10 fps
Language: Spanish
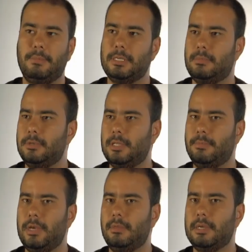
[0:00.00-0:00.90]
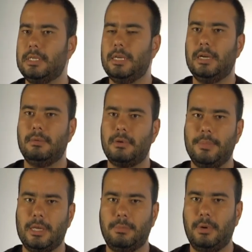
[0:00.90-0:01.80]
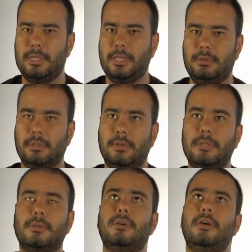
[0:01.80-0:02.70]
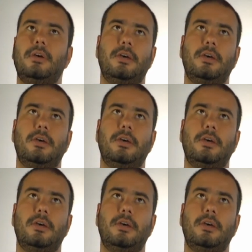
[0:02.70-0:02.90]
la pasaba mucho tiempo yendo así, caminando por el centro y todo eso.